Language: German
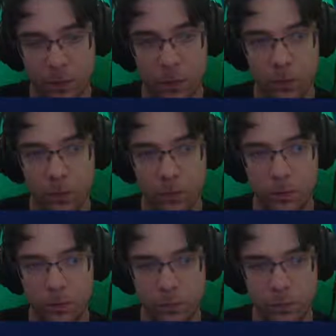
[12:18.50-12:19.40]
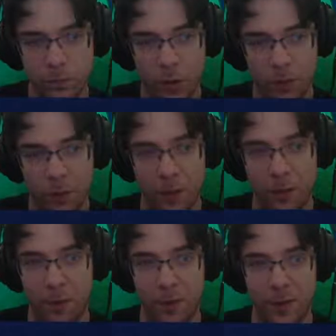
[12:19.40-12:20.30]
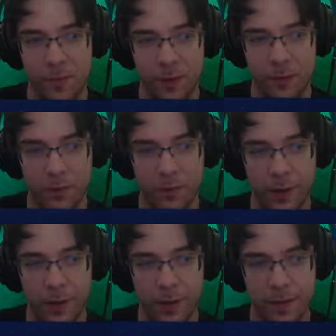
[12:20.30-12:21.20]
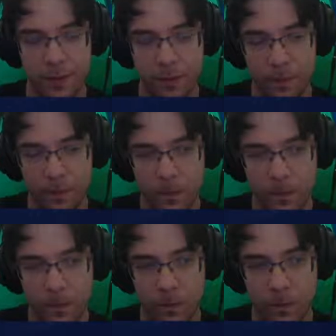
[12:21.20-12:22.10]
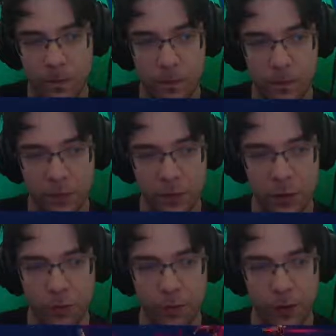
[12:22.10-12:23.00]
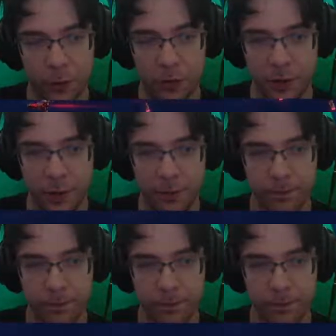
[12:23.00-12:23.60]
Hm, ja, machen wir mal besser mal. Wer weiß. Jo, war eine gute Idee.